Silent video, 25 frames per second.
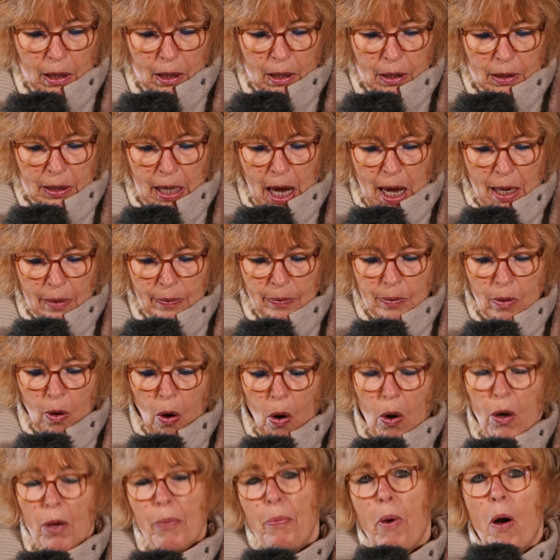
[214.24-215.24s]
Ja,
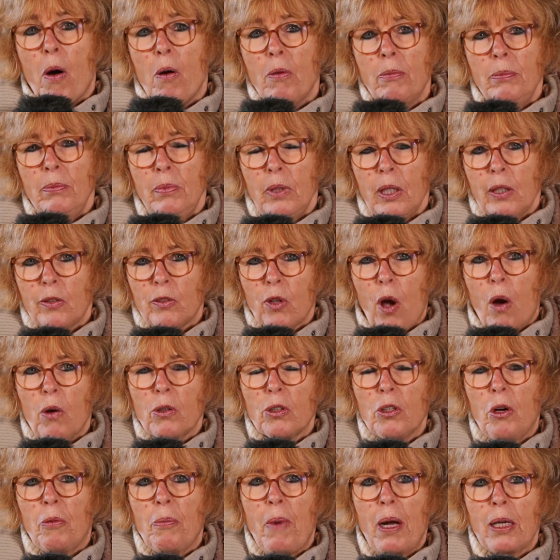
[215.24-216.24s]
Eubaum ist auch
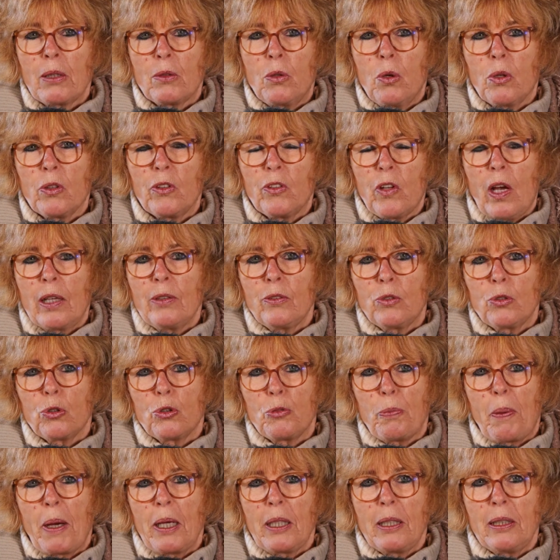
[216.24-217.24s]
noch mal kurz
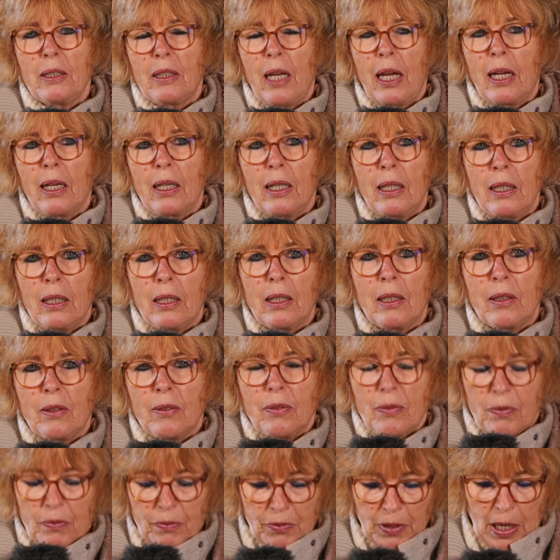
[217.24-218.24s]
anzusprechen, denke ich.
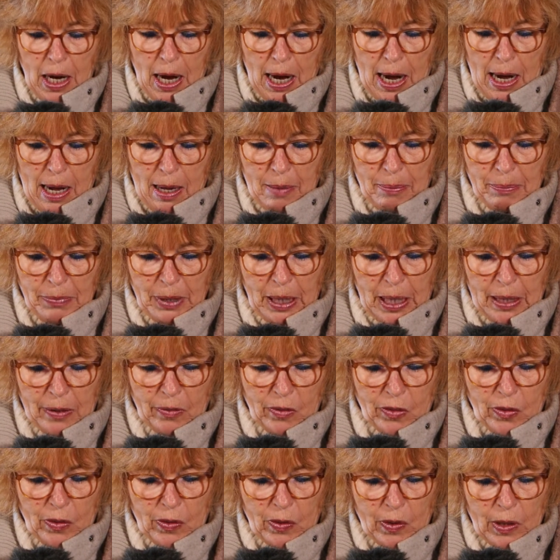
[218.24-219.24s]
Wir haben
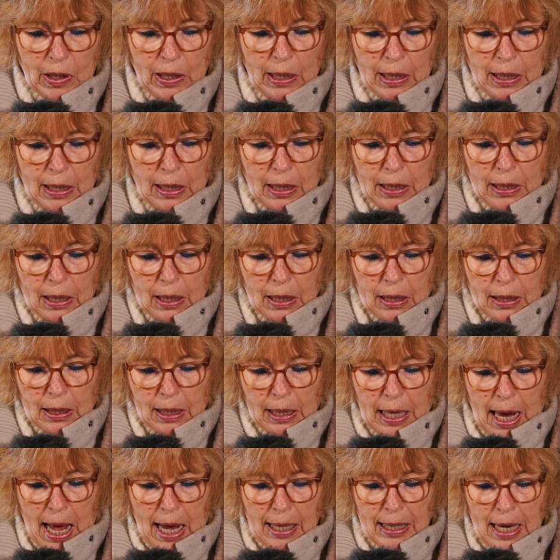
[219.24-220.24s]
jetzt
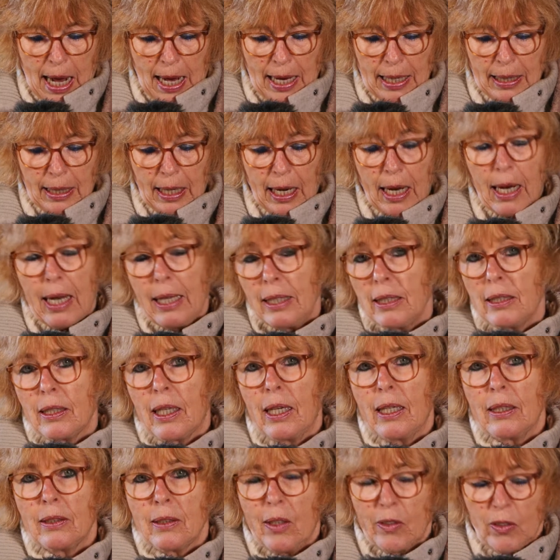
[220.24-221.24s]
Klage eingereicht
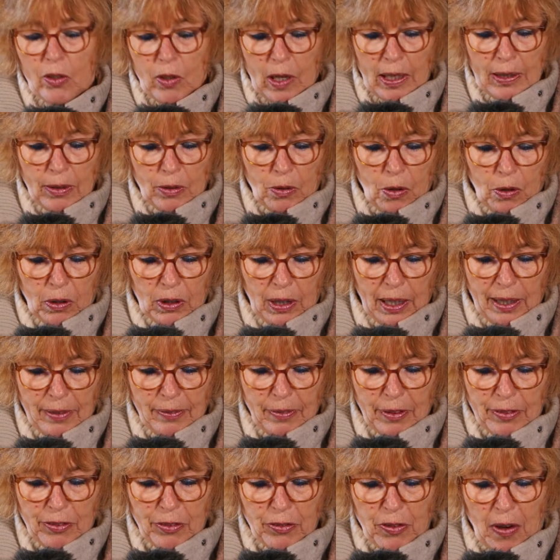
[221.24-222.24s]
gegen das Land
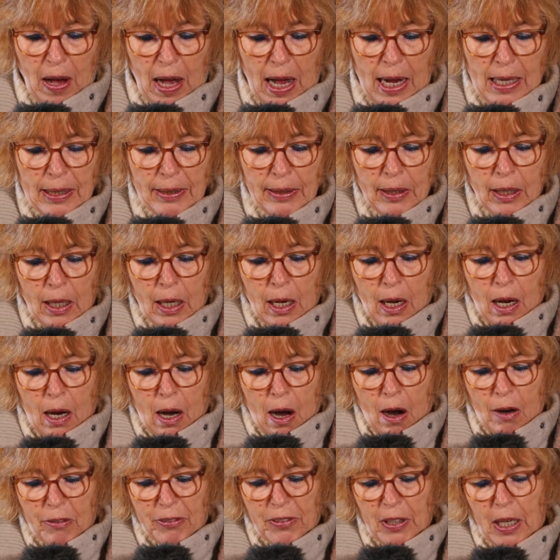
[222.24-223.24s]
Nordrhein-Westfalen
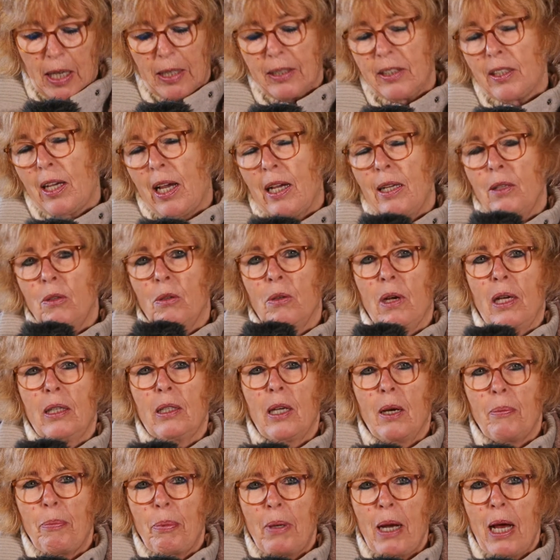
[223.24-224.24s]
auf die Erteilung
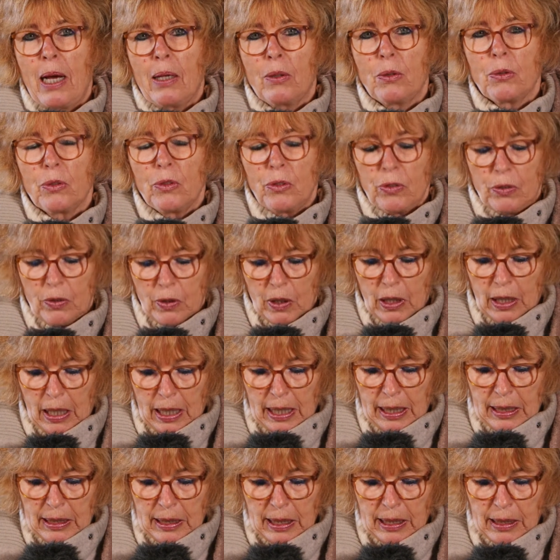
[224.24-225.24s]
einer
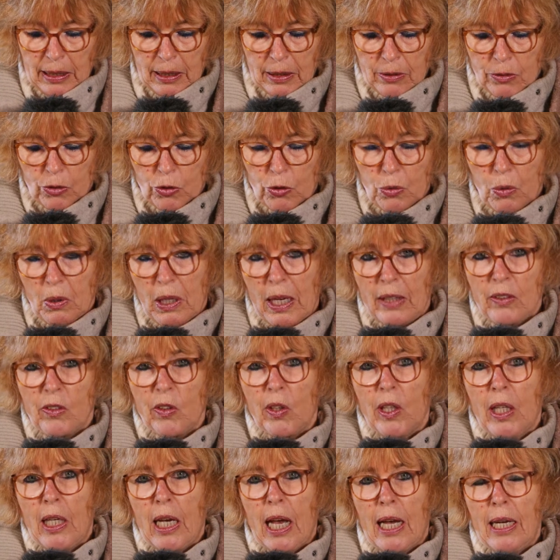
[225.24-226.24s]
planungsrechtlichen
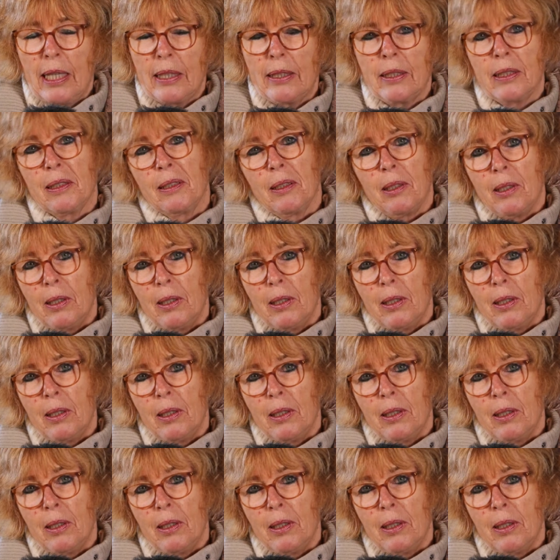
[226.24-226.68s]
Zulässigkeit.